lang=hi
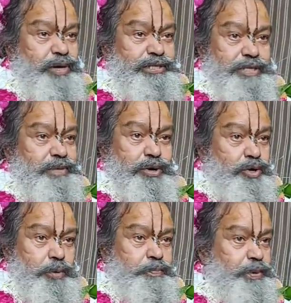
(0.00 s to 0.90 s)
भक्ति में
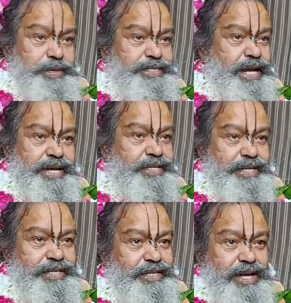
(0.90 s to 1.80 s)
अनुप्रवेश है
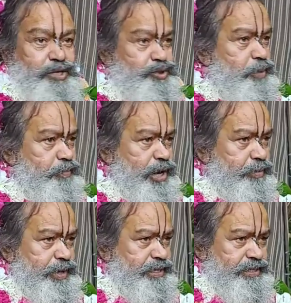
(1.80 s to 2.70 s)
नहीं जो
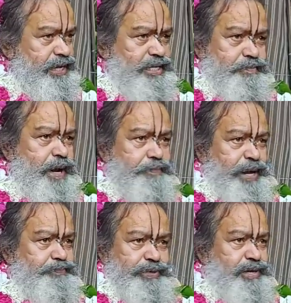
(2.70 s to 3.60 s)
भगवान के कृपा
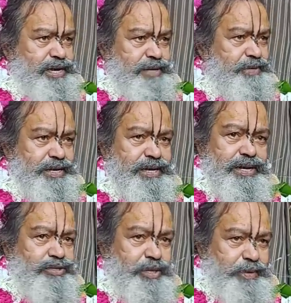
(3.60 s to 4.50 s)
प्राप्त करने में
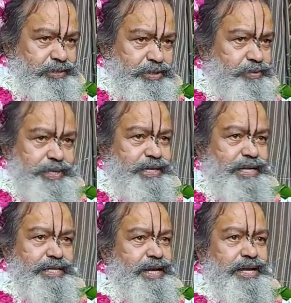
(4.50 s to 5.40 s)
समर्थ हुए
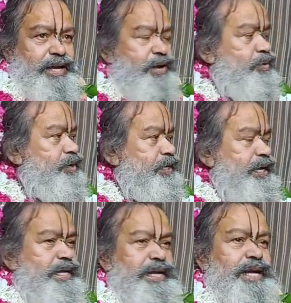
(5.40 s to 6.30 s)
नहीं है
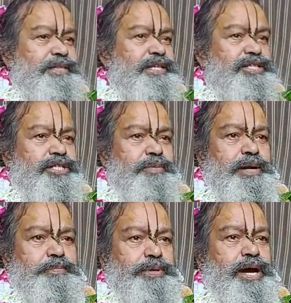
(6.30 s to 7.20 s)
उनके लिए ये
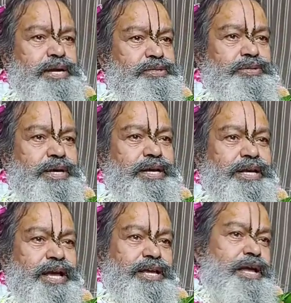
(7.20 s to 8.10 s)
दृश्यमान प्रकाश जो है
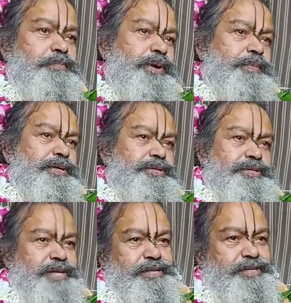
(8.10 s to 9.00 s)
ये
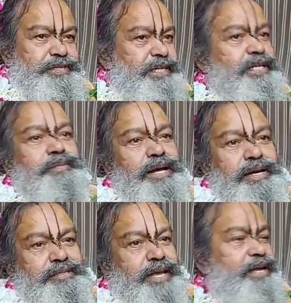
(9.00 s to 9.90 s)
प्रपंच जैसे दिखने में
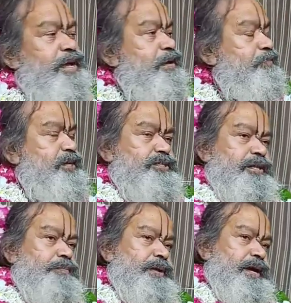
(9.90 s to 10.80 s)
लगता है
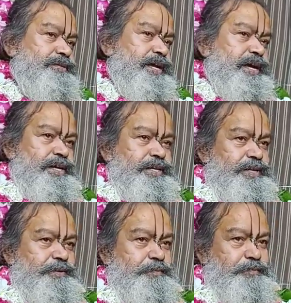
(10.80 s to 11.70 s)
वास्तव में ऐसा है
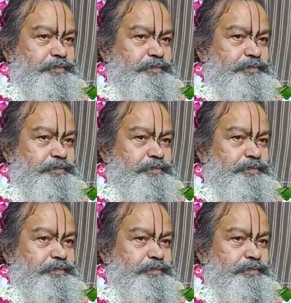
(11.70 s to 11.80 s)
नहीं